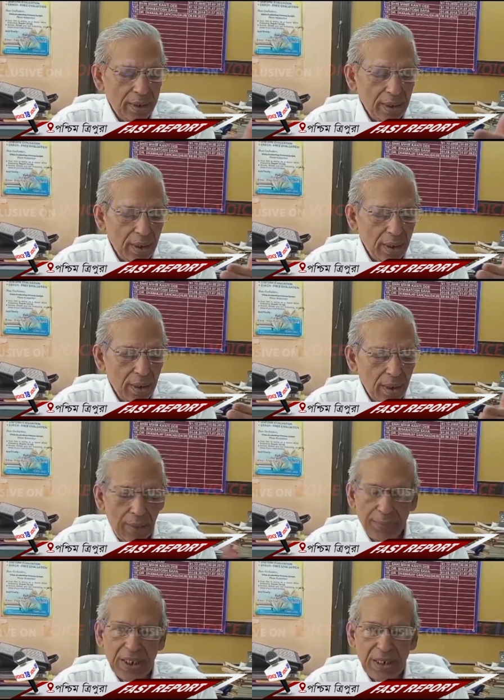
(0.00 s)
এটা
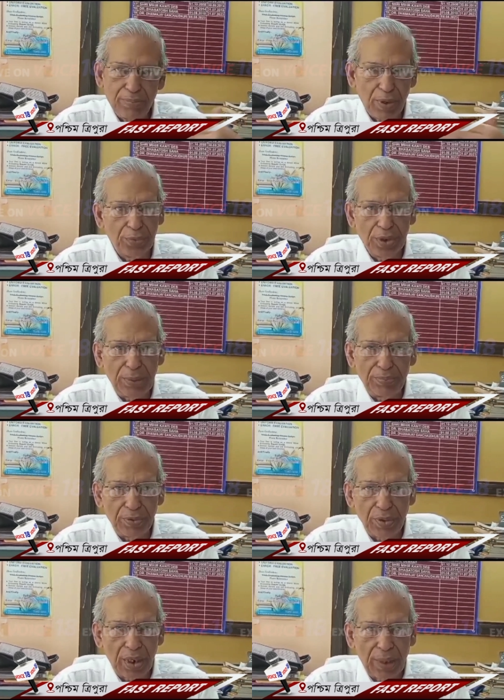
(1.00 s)
আমাদের পরবর্তী
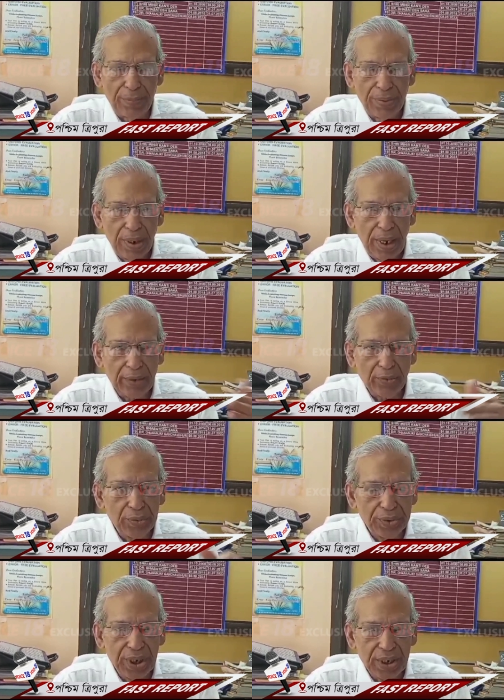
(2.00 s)
পদক্ষেপ
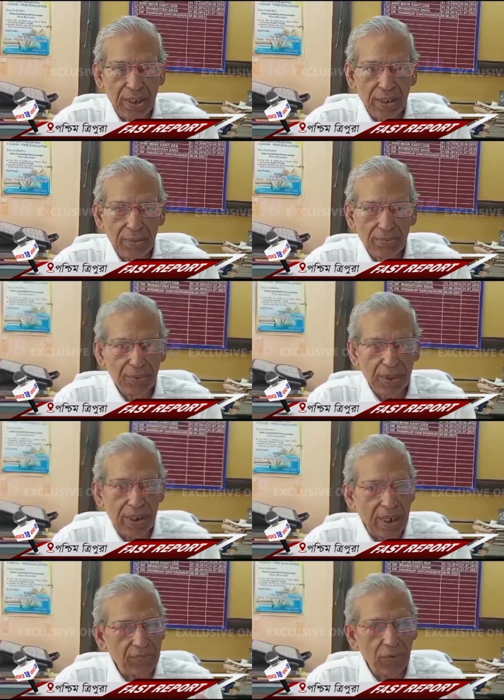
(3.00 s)
এক্ষুনি যেটা
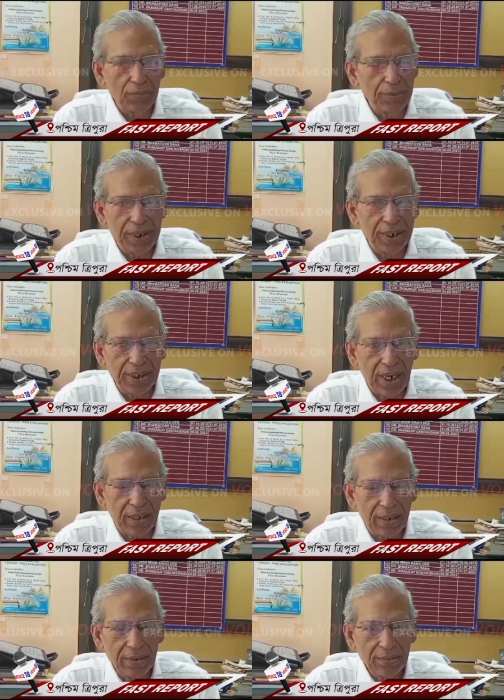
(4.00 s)
পরীক্ষার ফল বেরিয়ে যাক